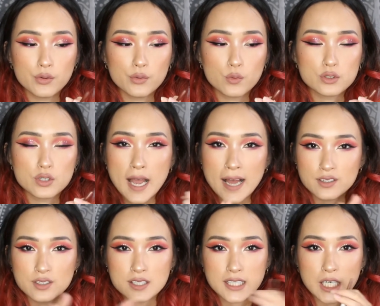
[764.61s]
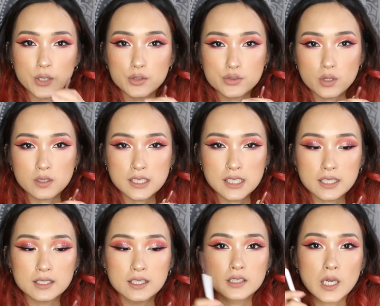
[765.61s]
我觉得它就是介于中间，
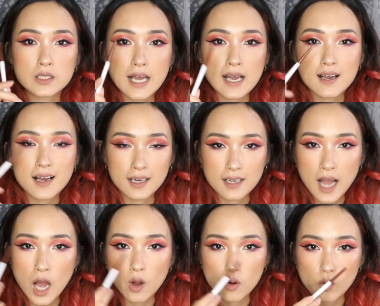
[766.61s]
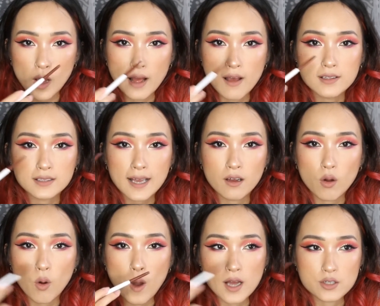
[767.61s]
然后它很好画，它很
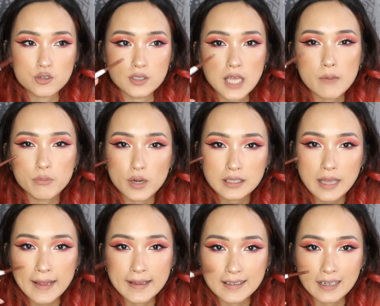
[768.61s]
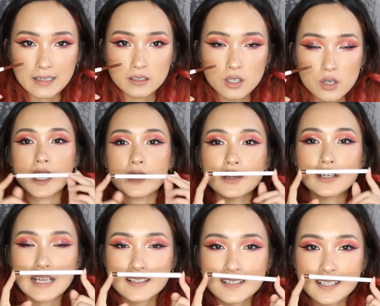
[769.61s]
滑顺，它不会太干。然后因为
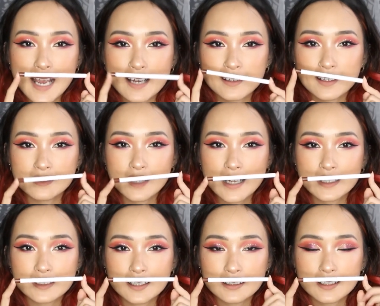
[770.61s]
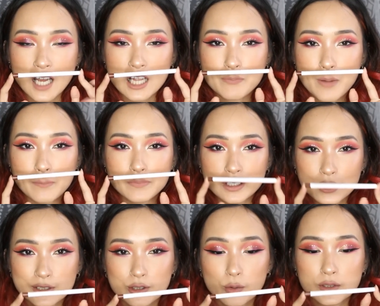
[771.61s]
它是 Kathleen Lights 跟 ColourPop 的
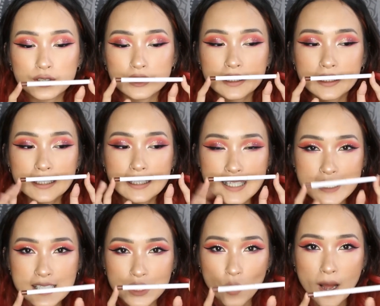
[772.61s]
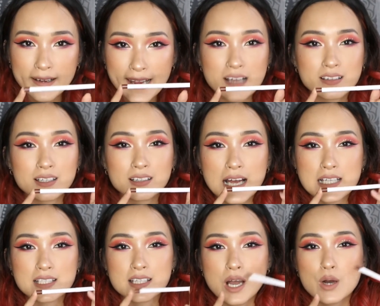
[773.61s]
合作，我就是喜欢 Kathleen
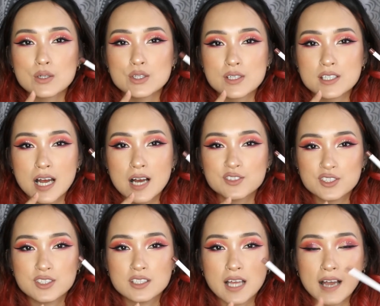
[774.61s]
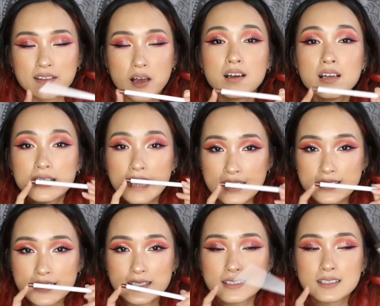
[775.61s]
Lights， 然后就想要支持它。然后它
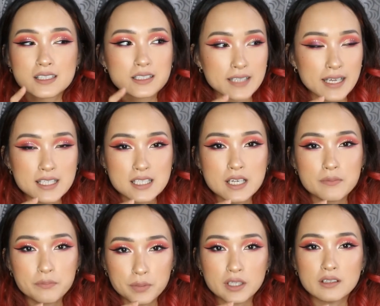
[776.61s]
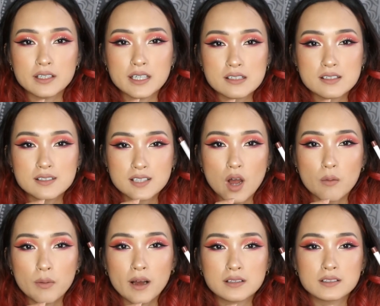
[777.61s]
这个眼线笔呢也是超
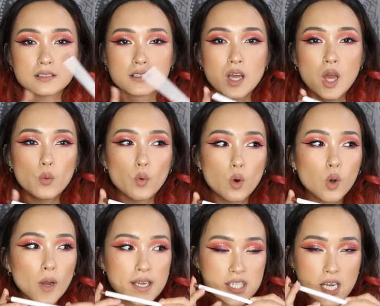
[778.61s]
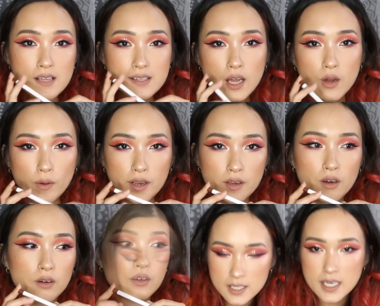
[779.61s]
棒的，我会想要再回
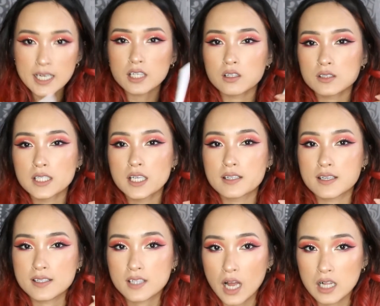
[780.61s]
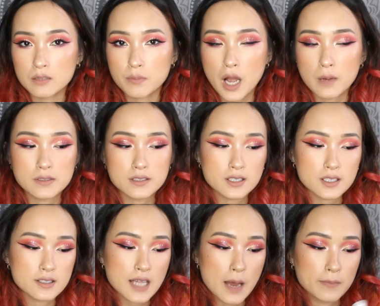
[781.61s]
购。下一个东西呢也是 ColourPop 的，这个
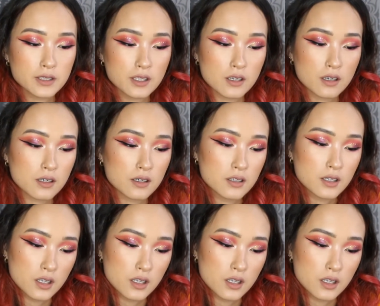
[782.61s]
是他们的。